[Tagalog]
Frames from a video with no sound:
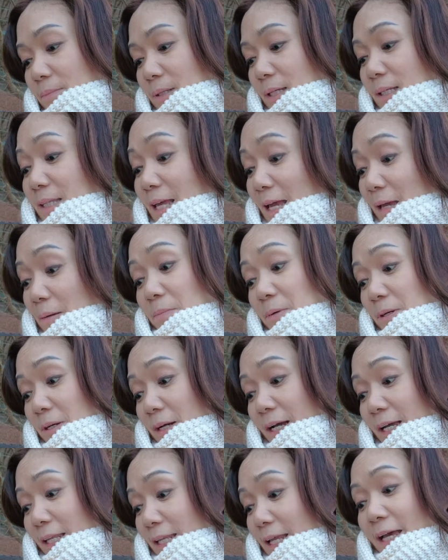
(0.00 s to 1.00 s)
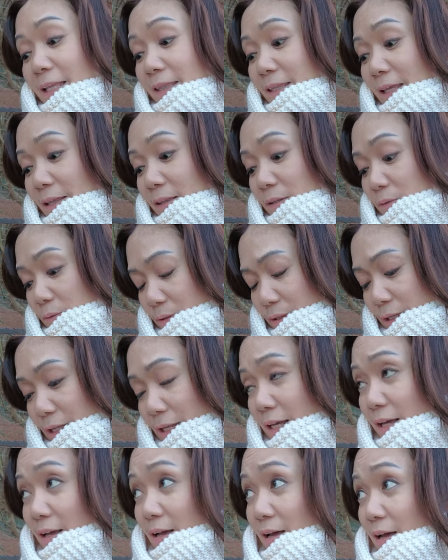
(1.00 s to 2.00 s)
I-timer nga natin kung
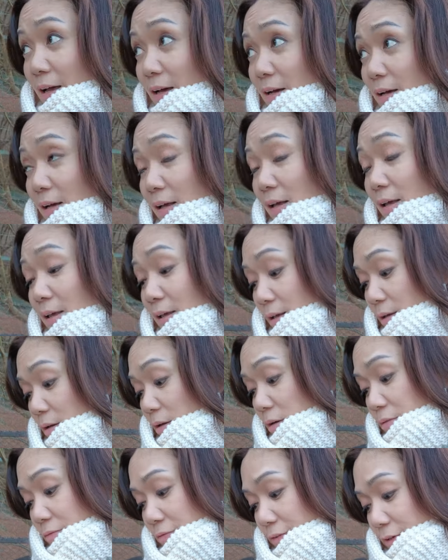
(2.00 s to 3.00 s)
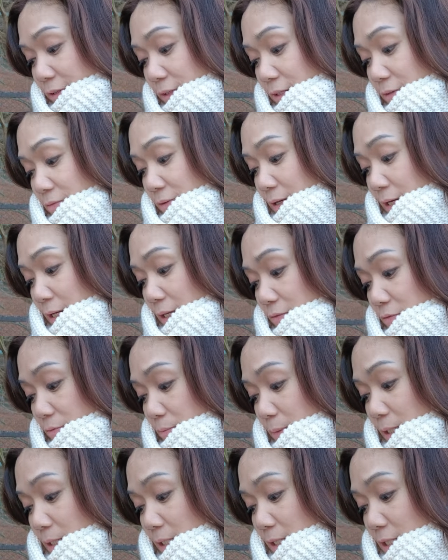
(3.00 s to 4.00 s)
talagang 45
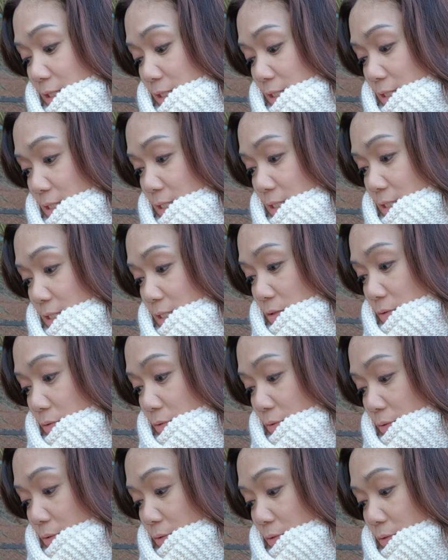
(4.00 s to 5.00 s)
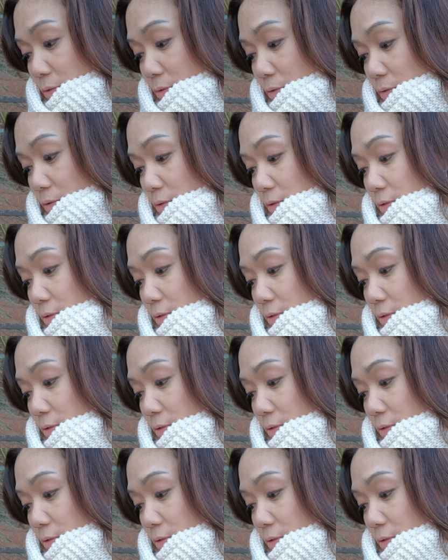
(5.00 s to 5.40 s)
minutes yung